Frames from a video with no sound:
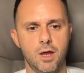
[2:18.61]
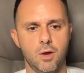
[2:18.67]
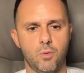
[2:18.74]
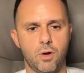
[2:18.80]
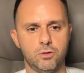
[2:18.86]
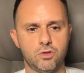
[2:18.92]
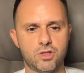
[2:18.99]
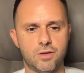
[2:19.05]

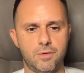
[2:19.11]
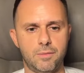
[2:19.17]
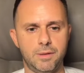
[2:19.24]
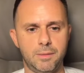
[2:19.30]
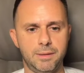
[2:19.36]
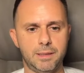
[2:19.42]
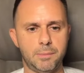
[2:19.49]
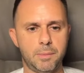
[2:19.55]
Quanto serve
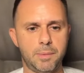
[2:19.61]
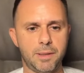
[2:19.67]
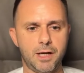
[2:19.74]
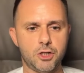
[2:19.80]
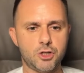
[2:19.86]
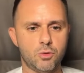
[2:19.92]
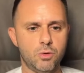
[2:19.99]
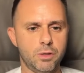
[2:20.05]
evidentemente per, per
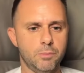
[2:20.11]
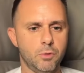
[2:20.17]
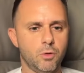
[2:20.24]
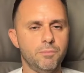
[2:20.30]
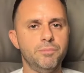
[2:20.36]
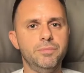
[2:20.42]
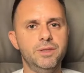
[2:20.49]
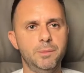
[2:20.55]
lanciare un
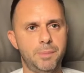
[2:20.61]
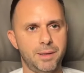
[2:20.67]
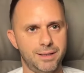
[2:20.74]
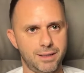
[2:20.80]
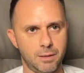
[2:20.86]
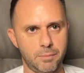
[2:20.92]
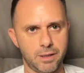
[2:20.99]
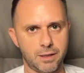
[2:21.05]
libro?
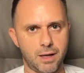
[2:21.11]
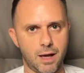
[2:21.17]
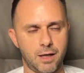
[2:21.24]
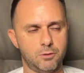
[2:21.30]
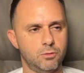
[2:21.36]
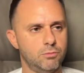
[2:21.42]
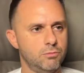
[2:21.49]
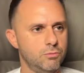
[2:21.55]
Dipende dal
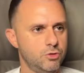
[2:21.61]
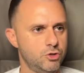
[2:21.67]
mercato.